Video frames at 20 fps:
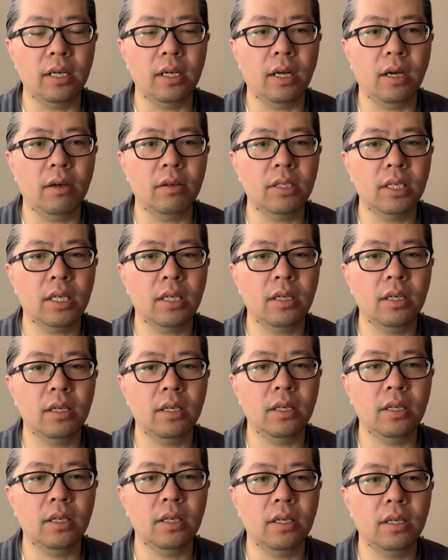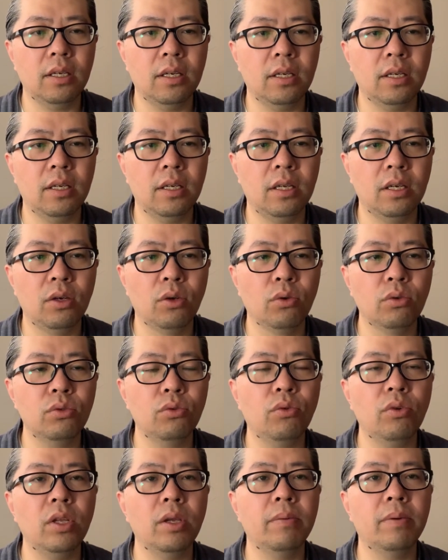然后这个龙
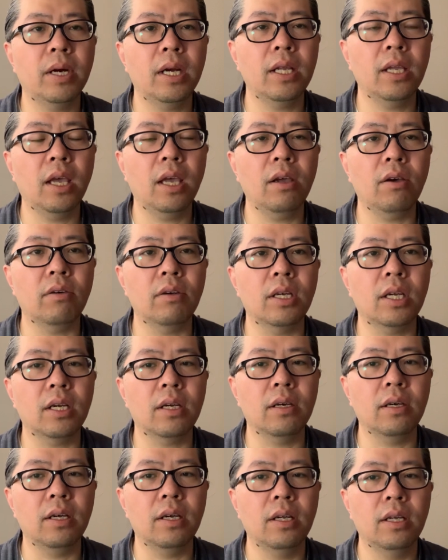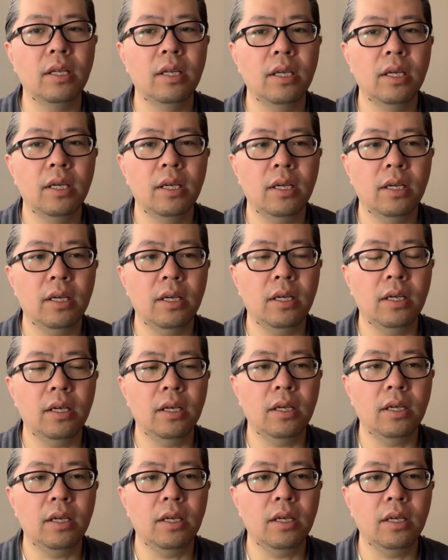族里边也有这个
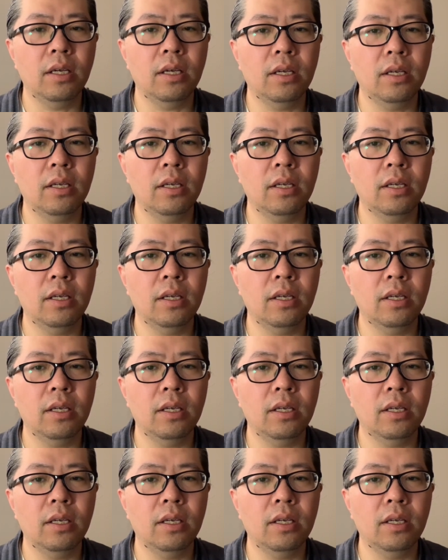呃，